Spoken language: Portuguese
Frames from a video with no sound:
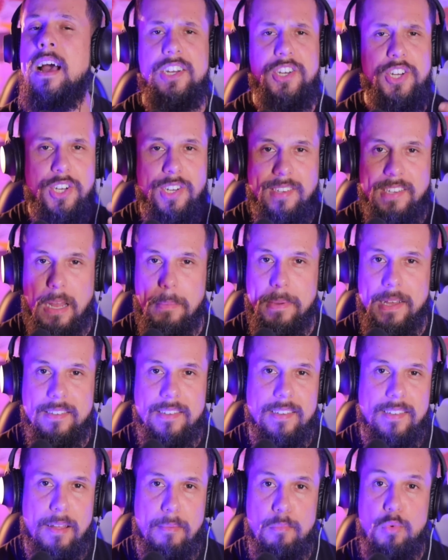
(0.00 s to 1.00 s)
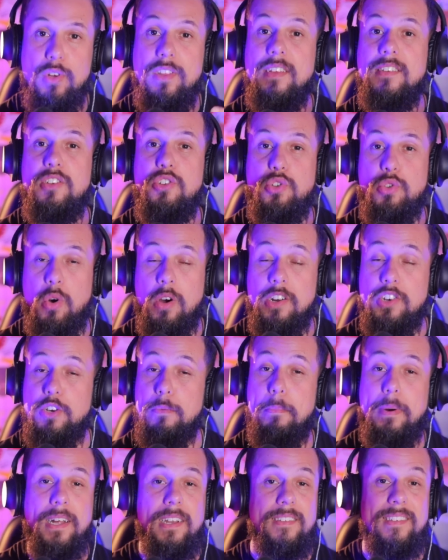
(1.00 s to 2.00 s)
A gente sabe que existem muitas histórias de
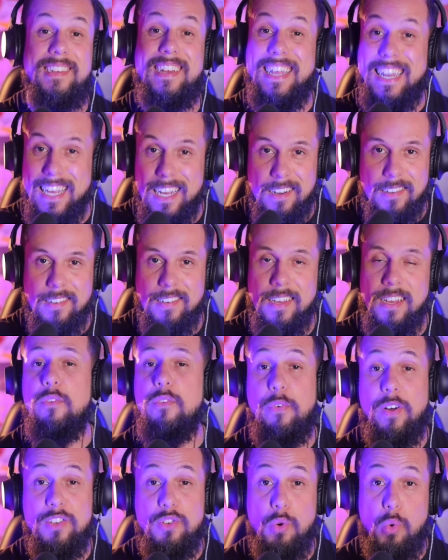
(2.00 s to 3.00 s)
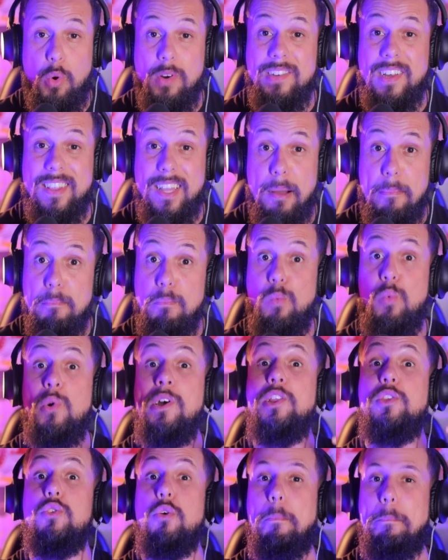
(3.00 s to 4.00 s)
bandas gringas que faziam coisa até
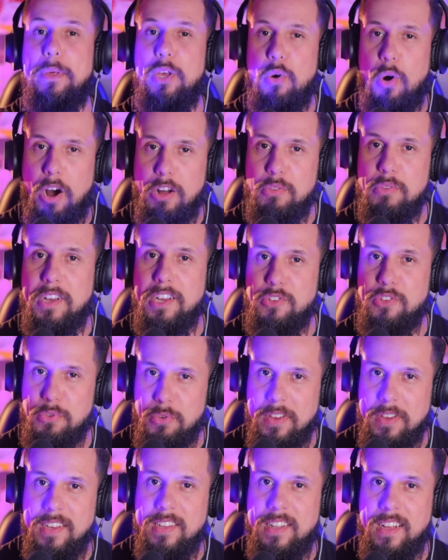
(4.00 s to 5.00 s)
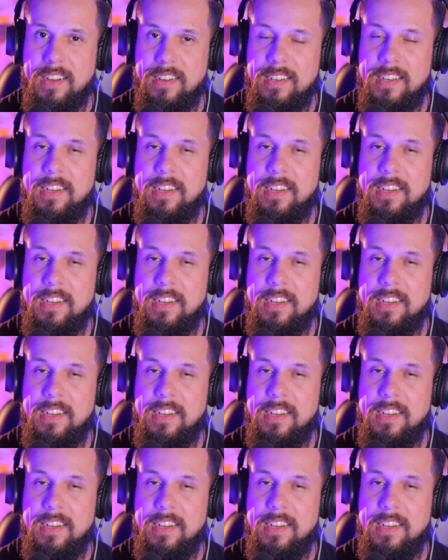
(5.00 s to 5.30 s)
muito pior do que isso aí, né?